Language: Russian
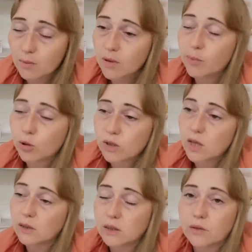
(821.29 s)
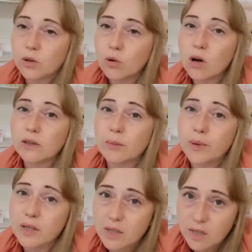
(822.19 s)
и мы просто от этого грохота
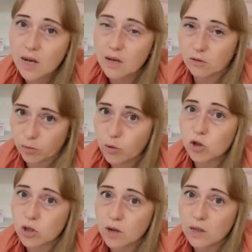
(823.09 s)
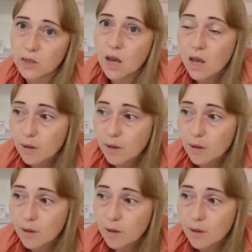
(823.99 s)
присели, вот в прошлый раз.